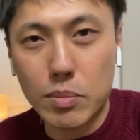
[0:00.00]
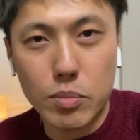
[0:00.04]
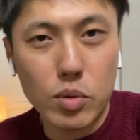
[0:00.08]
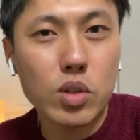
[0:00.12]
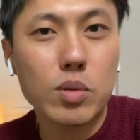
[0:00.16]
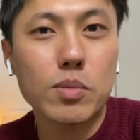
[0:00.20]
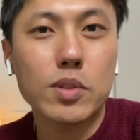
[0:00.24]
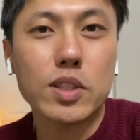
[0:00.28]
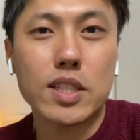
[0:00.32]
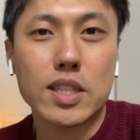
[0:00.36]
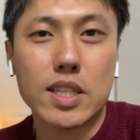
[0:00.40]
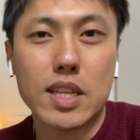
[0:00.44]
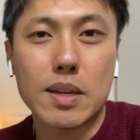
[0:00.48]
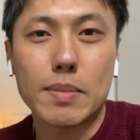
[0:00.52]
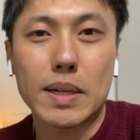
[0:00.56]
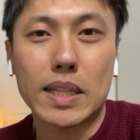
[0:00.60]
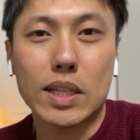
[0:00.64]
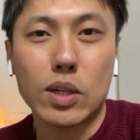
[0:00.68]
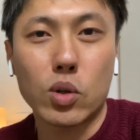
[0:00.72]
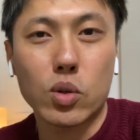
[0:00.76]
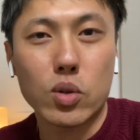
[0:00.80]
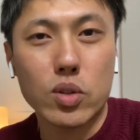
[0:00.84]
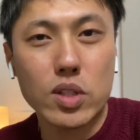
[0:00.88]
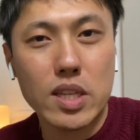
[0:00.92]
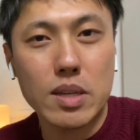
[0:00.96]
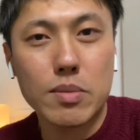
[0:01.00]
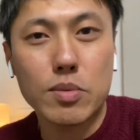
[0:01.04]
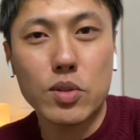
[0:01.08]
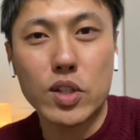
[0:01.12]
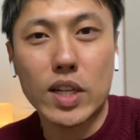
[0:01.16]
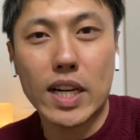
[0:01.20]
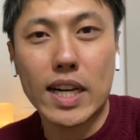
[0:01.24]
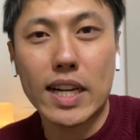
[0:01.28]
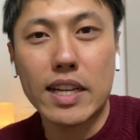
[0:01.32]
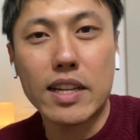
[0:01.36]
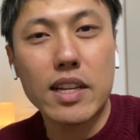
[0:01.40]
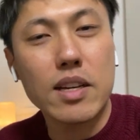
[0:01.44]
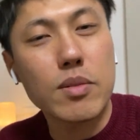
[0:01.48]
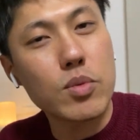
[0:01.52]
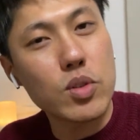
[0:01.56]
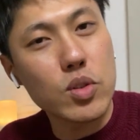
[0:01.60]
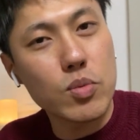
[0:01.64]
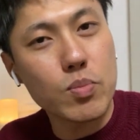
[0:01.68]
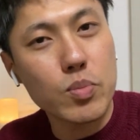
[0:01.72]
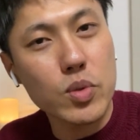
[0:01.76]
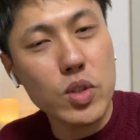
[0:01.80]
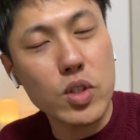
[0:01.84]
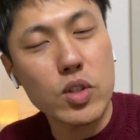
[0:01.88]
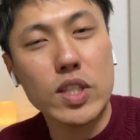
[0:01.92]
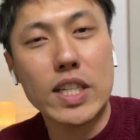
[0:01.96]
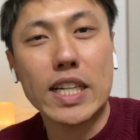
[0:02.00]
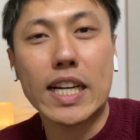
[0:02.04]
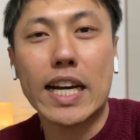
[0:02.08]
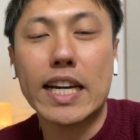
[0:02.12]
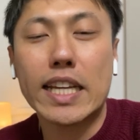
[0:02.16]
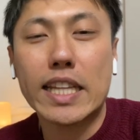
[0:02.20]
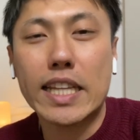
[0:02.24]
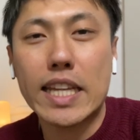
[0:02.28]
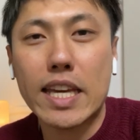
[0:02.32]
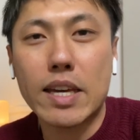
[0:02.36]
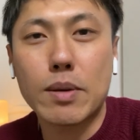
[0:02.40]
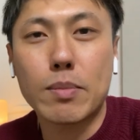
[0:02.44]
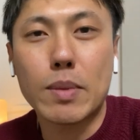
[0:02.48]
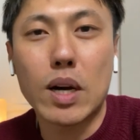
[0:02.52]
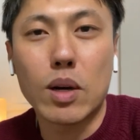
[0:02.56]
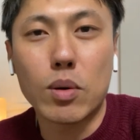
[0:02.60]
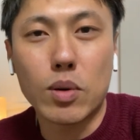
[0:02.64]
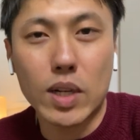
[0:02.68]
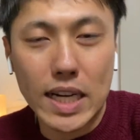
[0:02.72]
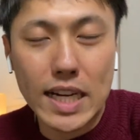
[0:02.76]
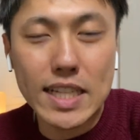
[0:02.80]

僕もですね、またこの7から11プロに変えて、まあ、